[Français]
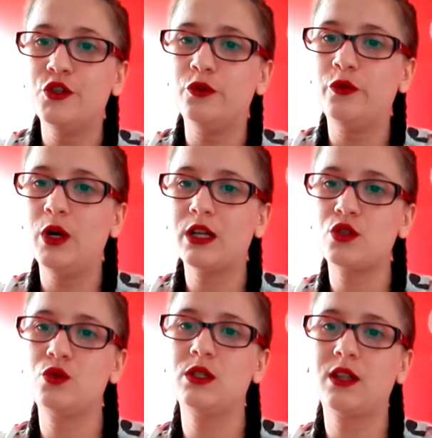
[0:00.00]
je veux la
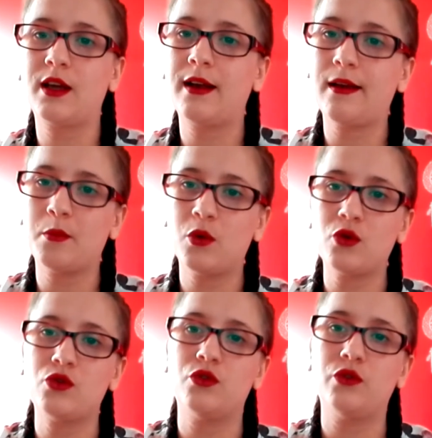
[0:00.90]
suite,
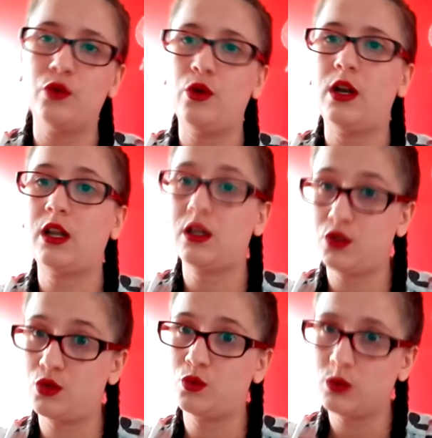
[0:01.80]
clairement, je veux la
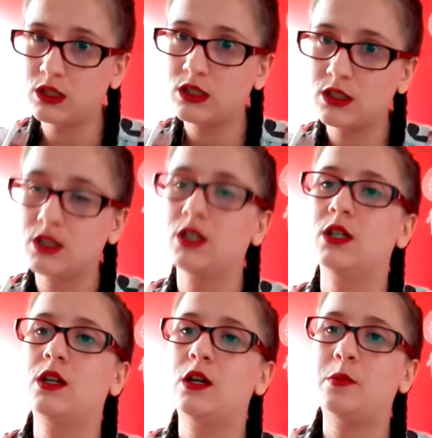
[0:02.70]
suite.
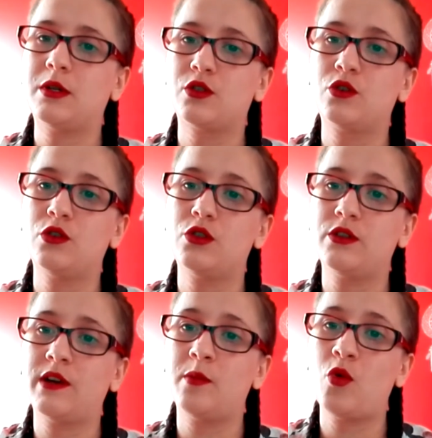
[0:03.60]
Parce que
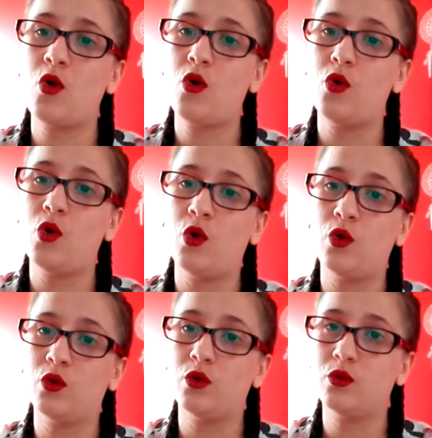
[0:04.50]
j'ai vraiment
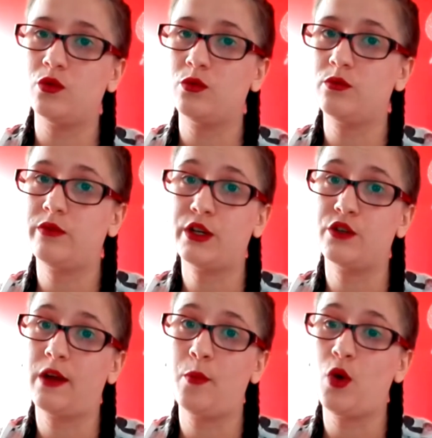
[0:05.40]
Enfin, j'ai
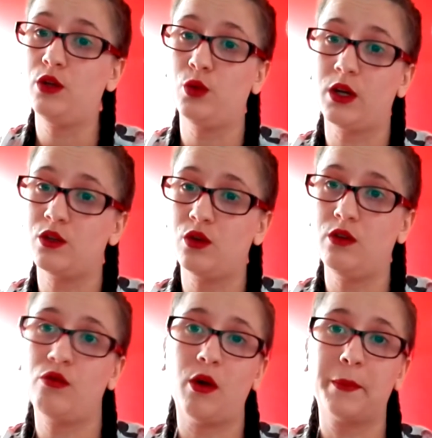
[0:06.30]
vraiment adoré ce
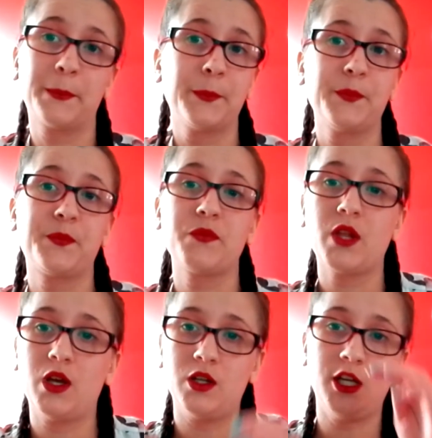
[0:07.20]
livre, quoi.
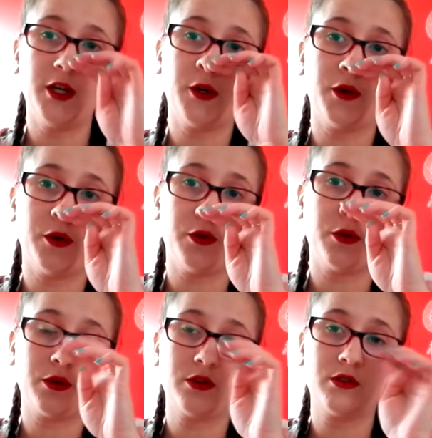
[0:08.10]
Et euh,
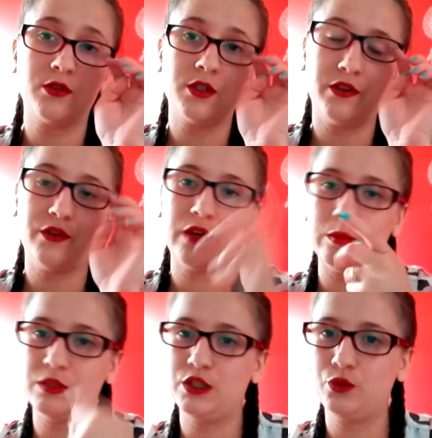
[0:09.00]
j'avais fait un
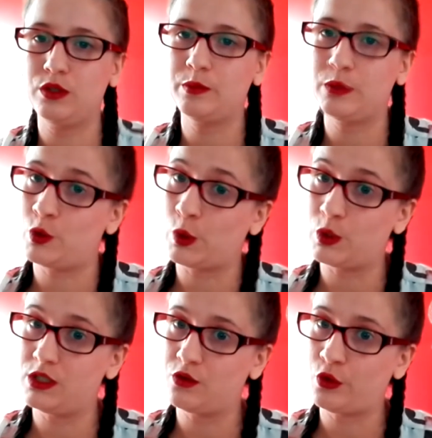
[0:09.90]
petit tweet, mais je le
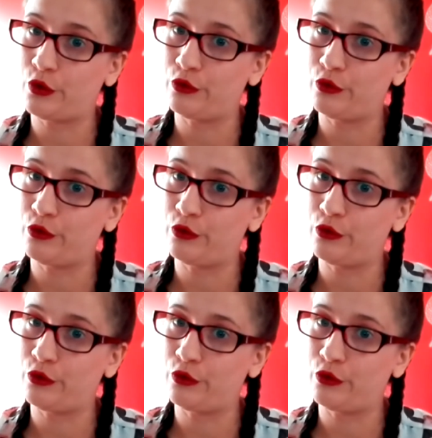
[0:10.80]
redis encore